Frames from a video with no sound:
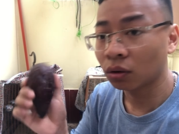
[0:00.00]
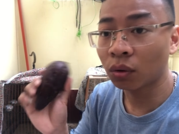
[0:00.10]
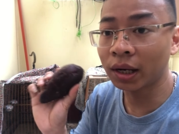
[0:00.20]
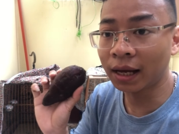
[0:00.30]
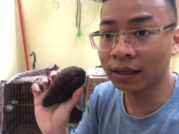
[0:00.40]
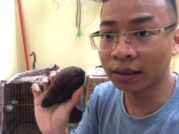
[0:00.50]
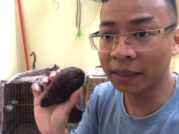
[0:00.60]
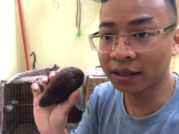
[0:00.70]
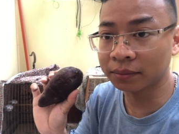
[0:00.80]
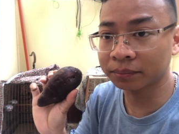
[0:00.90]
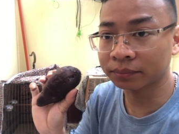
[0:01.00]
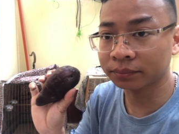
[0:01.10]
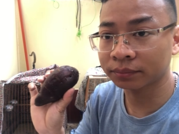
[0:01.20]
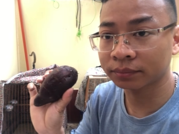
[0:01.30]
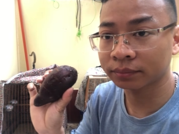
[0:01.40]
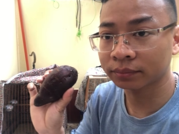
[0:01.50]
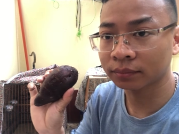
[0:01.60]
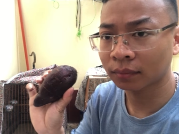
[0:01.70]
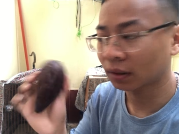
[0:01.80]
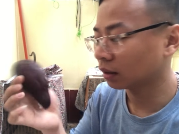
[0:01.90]
khoai lang các bác ạ.
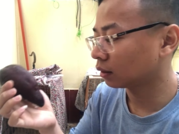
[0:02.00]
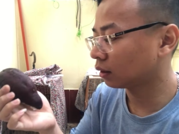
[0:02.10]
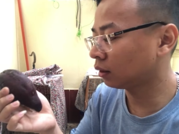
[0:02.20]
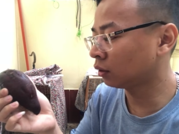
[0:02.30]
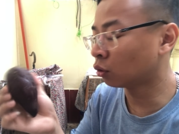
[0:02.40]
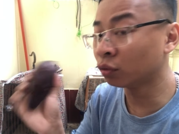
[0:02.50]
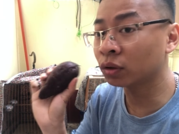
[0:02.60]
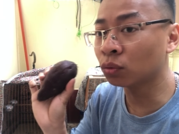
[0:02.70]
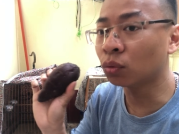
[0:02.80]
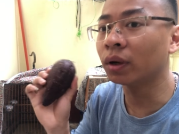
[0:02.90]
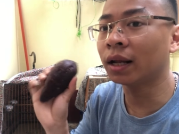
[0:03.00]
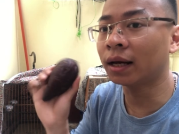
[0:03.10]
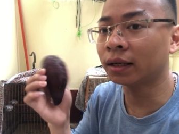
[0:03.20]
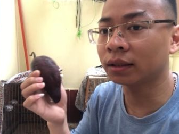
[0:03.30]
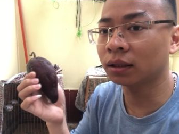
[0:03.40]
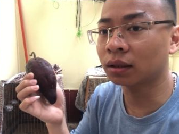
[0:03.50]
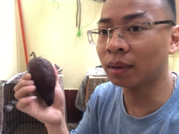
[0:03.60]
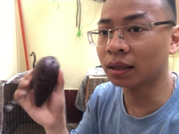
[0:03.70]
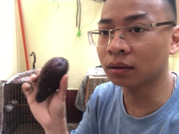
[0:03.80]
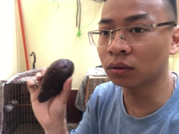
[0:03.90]
Thì đối với củ khoai lang này thì các
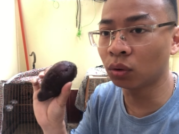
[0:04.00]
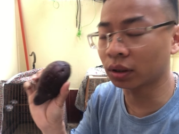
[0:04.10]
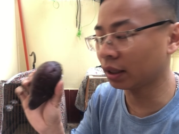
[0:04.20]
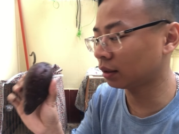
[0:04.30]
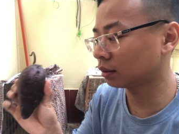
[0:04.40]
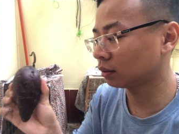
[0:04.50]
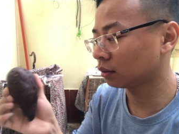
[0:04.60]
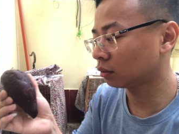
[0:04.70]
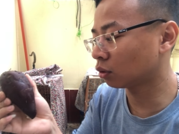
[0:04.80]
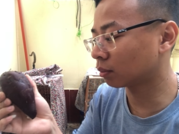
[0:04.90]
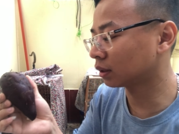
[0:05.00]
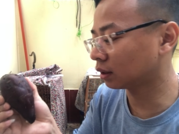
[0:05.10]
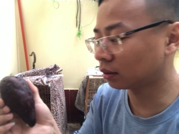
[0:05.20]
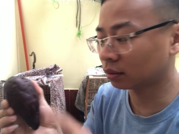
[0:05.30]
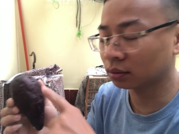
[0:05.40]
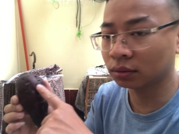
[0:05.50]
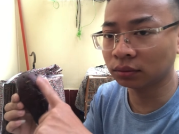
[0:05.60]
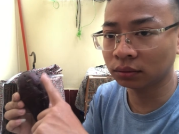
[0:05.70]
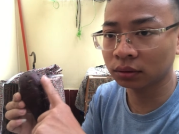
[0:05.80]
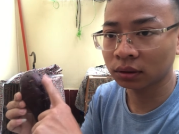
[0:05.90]
bác cứ luộc lên. Luộc bao giờ nó
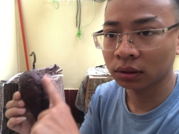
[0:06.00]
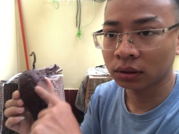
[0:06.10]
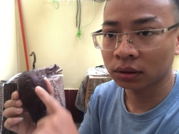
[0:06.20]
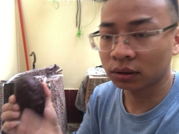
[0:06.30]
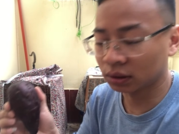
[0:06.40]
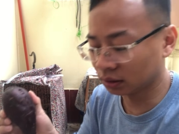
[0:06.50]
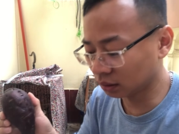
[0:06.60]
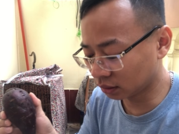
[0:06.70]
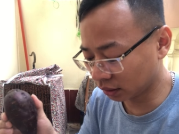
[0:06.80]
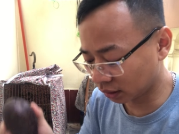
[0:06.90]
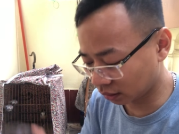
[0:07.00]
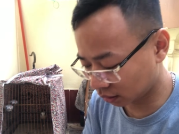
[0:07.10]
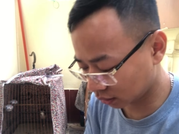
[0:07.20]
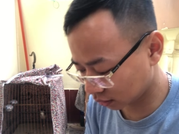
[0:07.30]
chín dừ đi là được.